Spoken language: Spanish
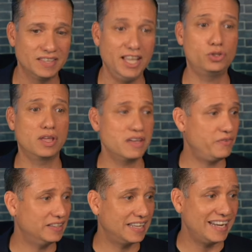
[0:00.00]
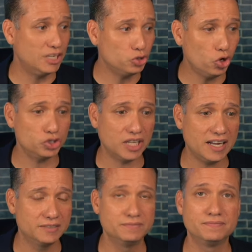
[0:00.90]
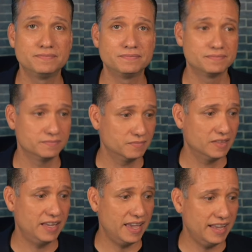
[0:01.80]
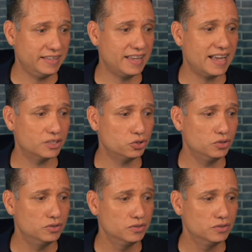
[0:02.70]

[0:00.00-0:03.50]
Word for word: Y todavía faltaría Georgia, que en este caso